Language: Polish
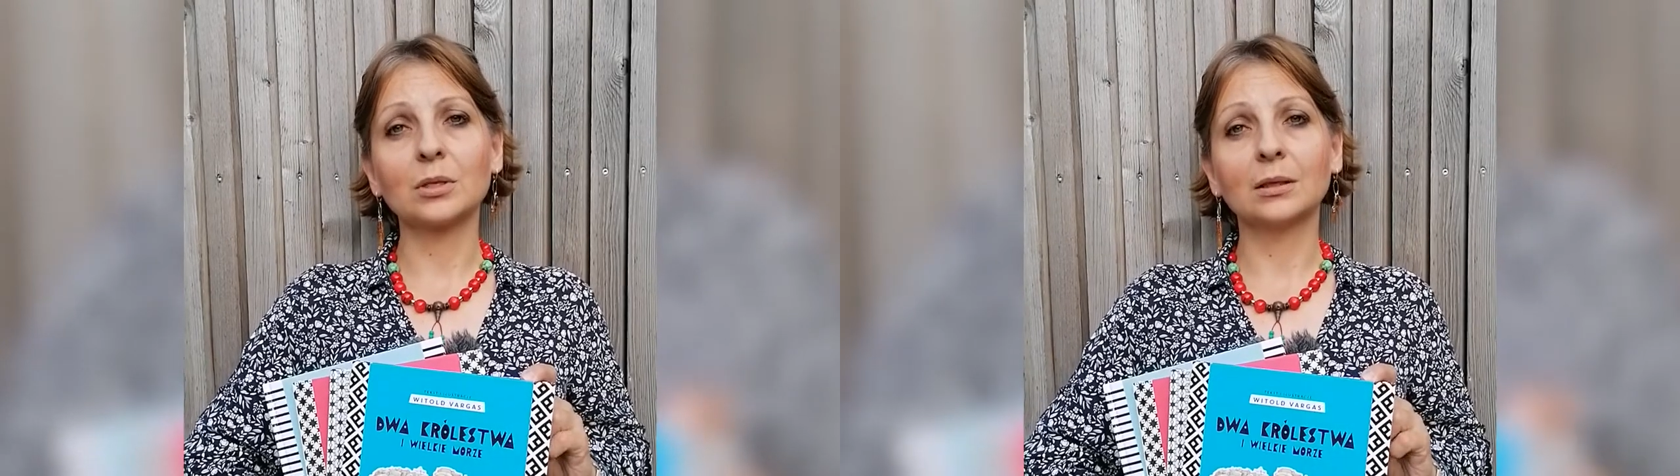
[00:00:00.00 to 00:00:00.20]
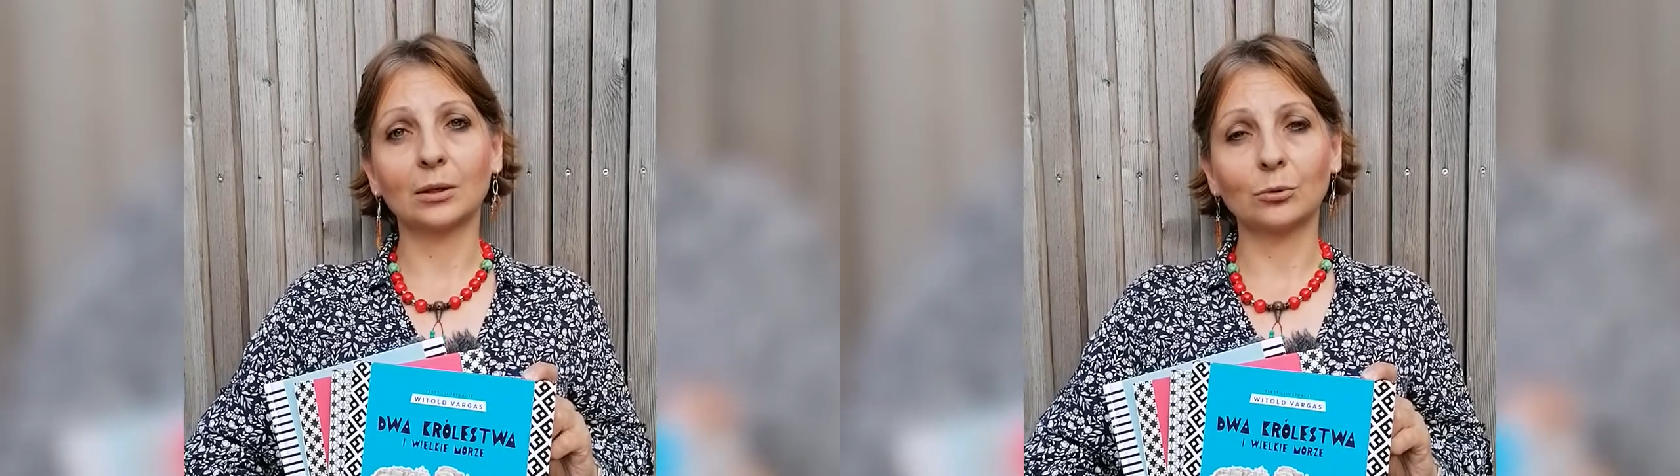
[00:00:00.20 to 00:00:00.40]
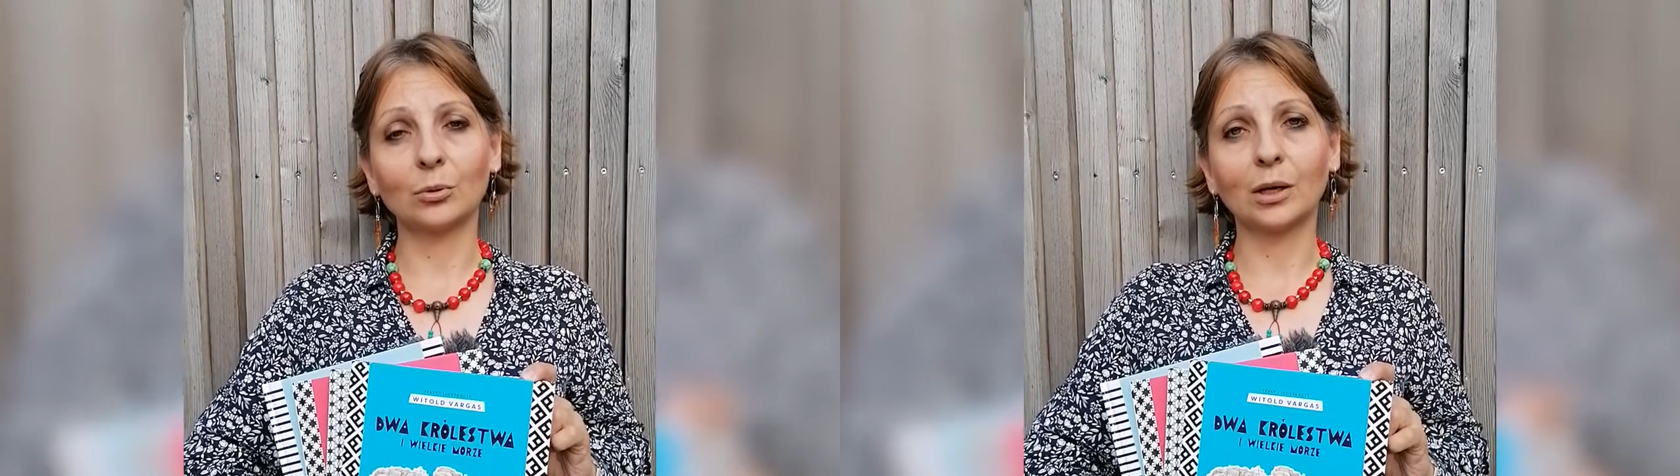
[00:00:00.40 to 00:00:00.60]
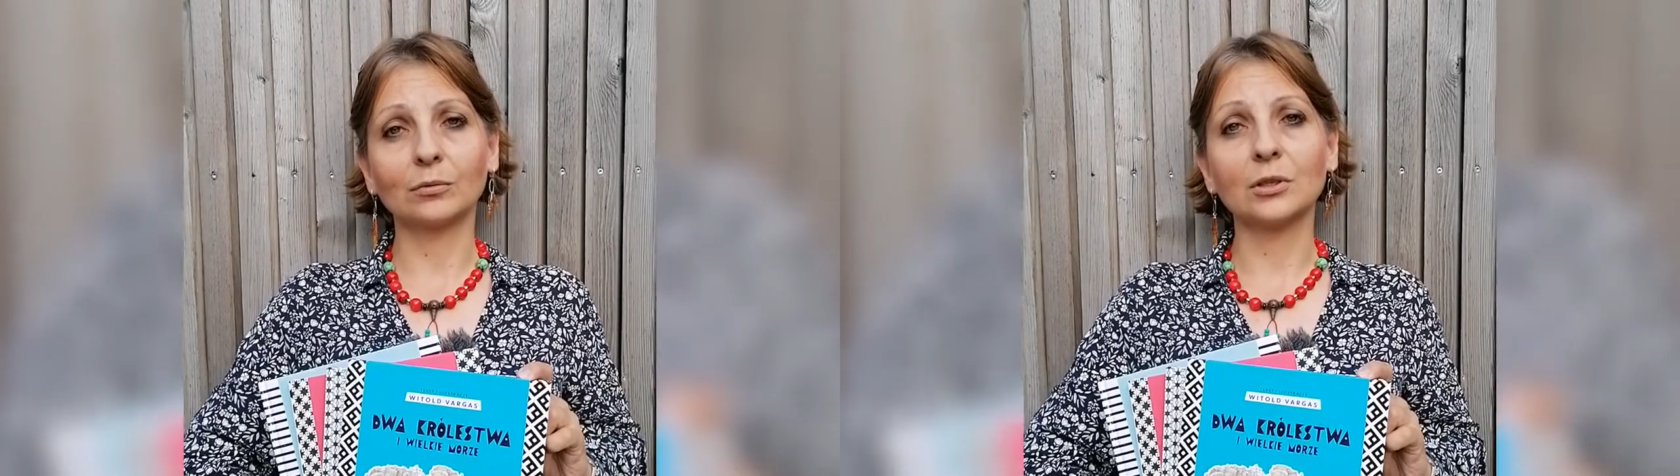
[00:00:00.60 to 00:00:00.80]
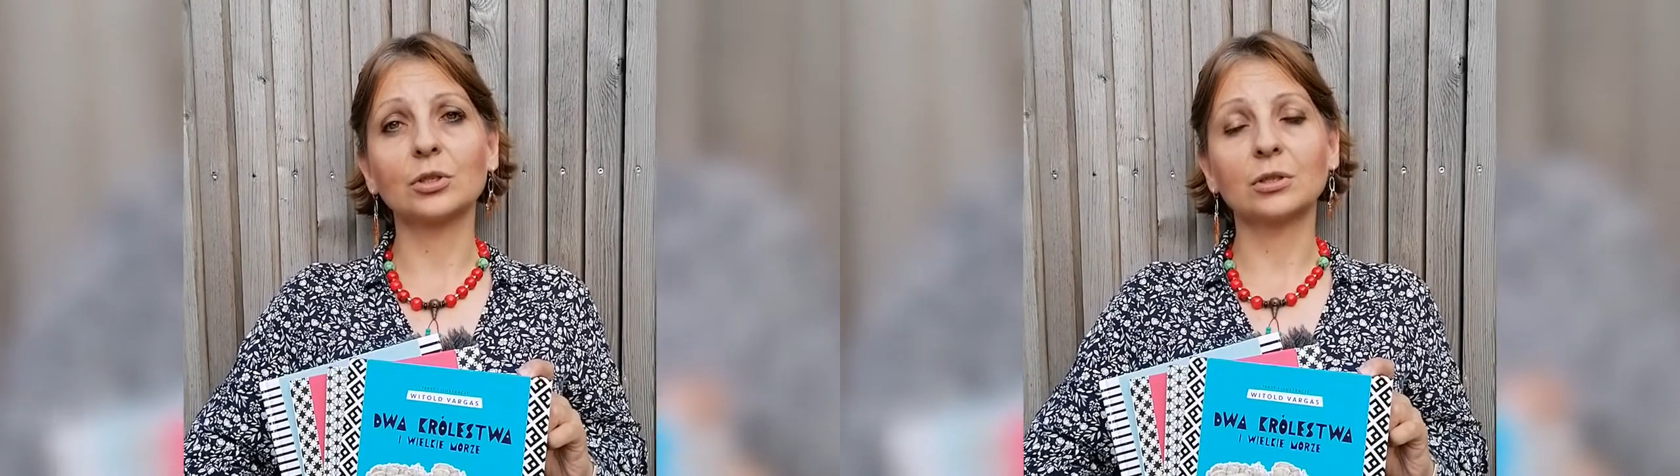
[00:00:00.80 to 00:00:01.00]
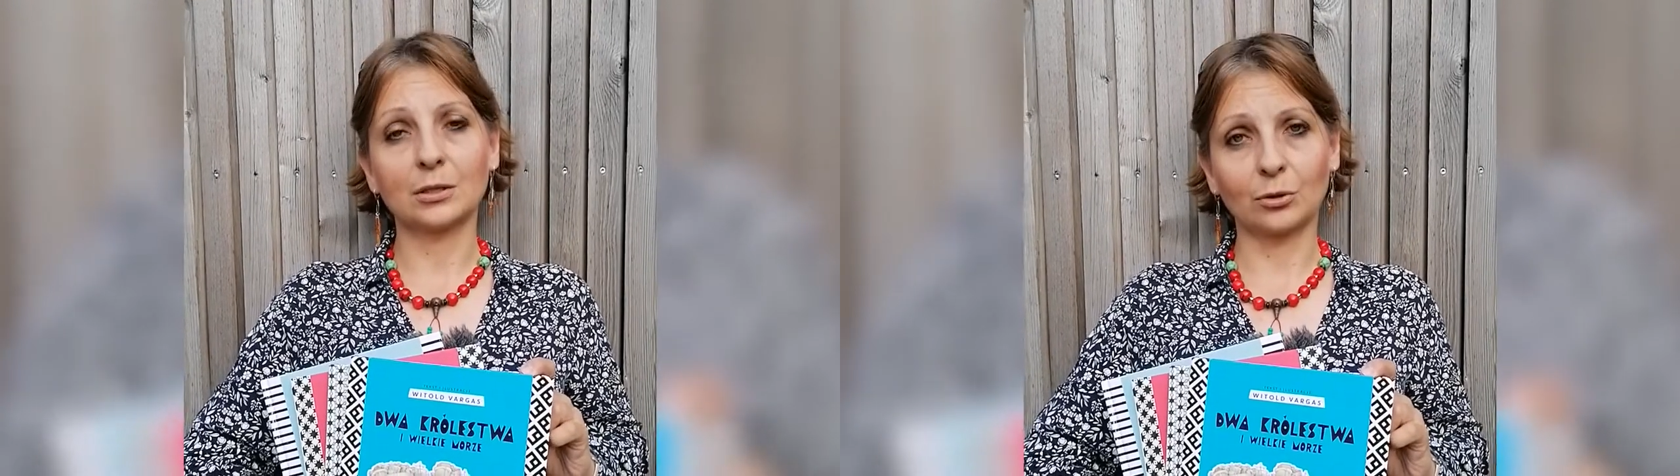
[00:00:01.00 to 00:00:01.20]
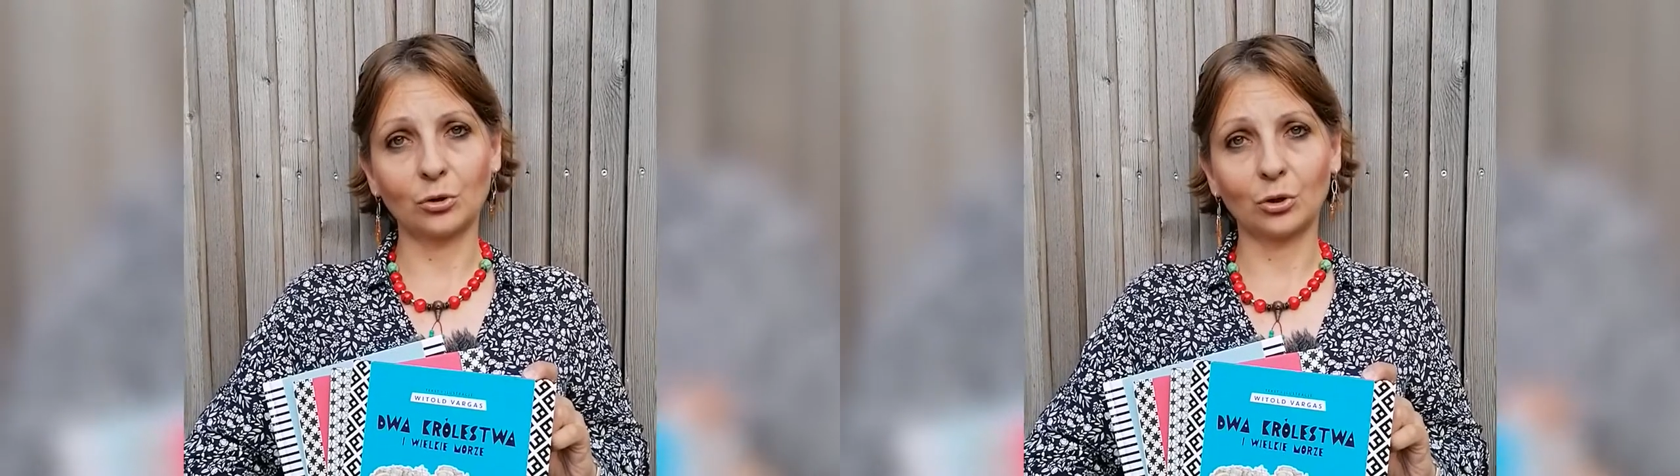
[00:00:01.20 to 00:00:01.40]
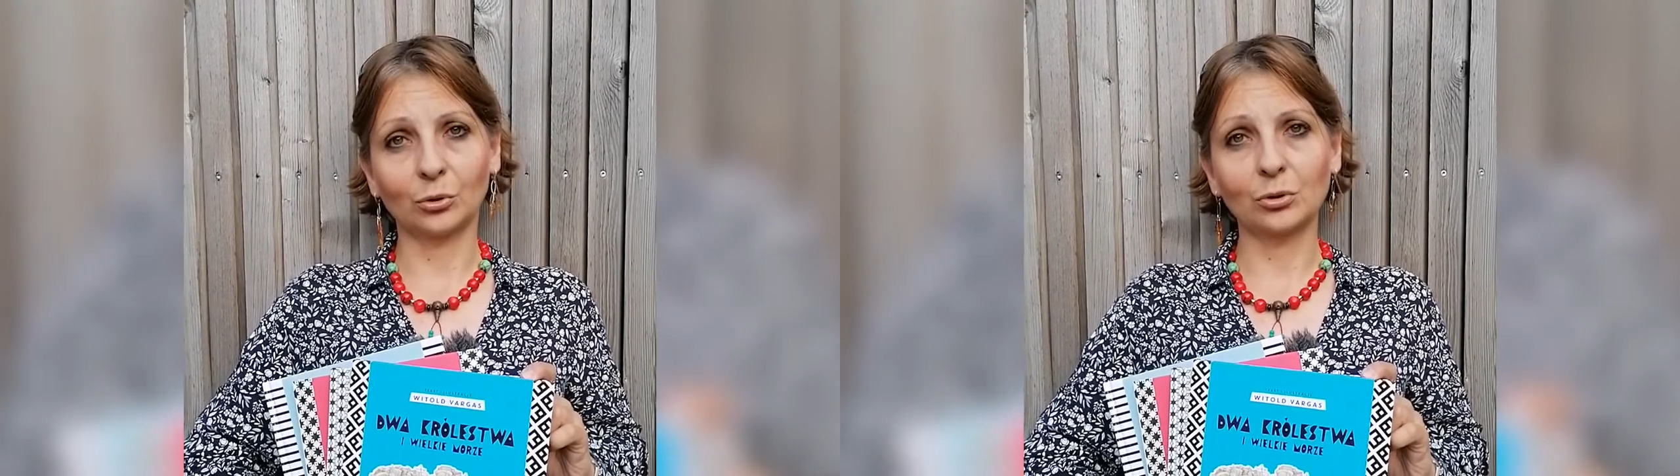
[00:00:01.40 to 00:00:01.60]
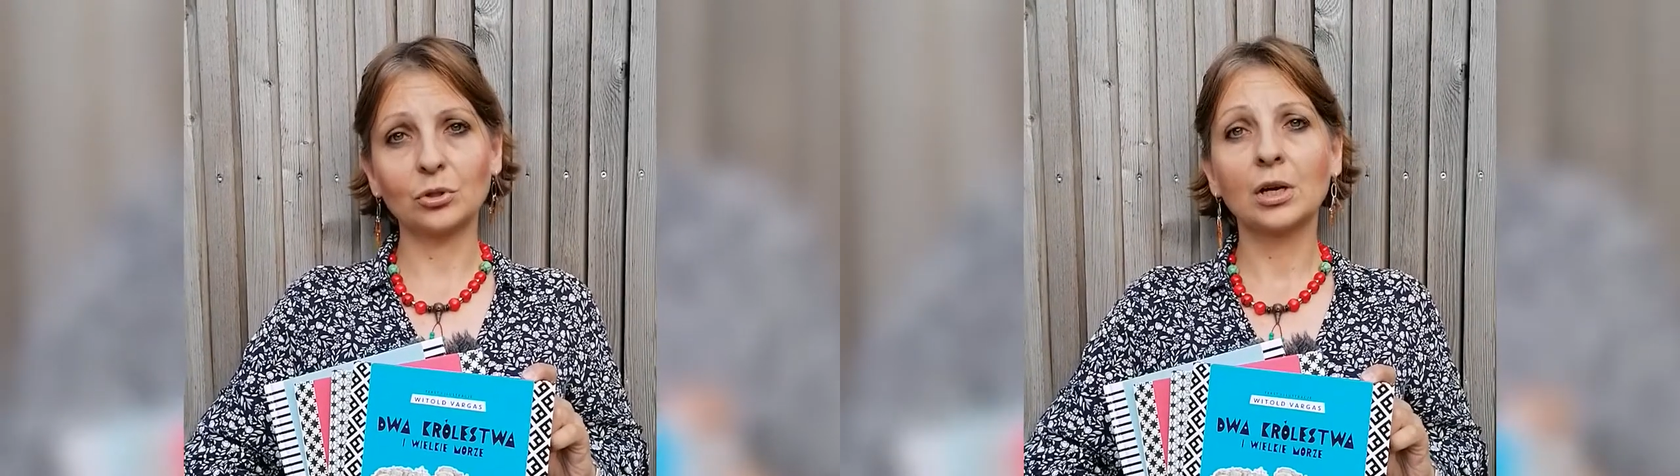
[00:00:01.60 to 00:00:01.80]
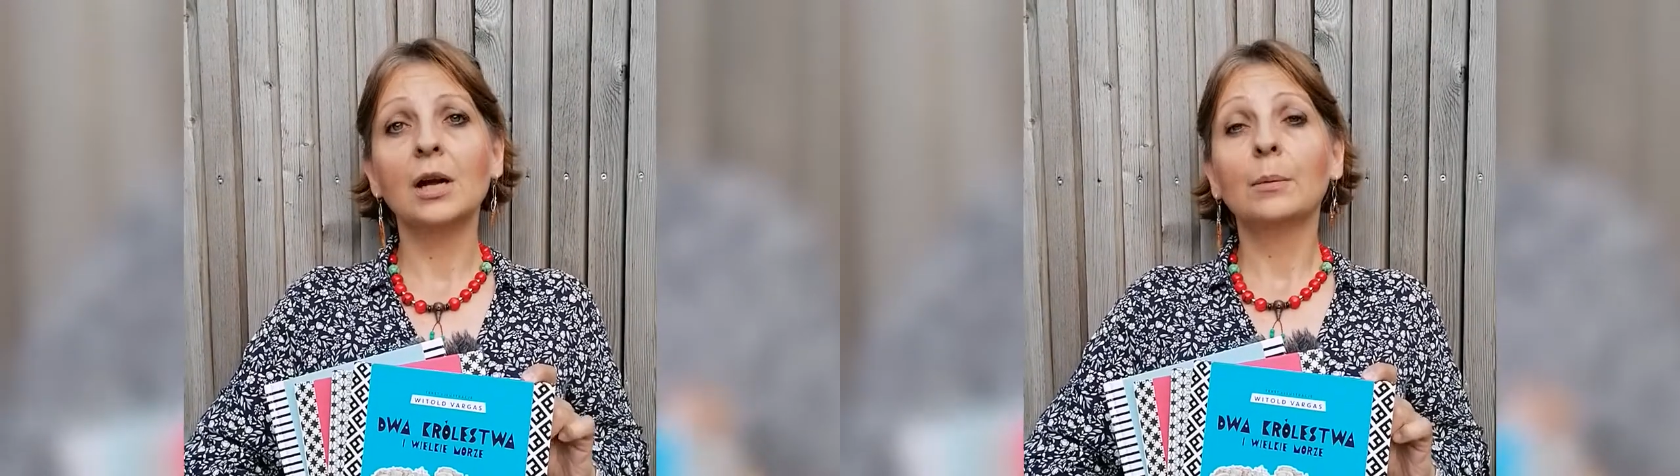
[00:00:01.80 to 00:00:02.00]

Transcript: jedna druga równa się nieskończoność,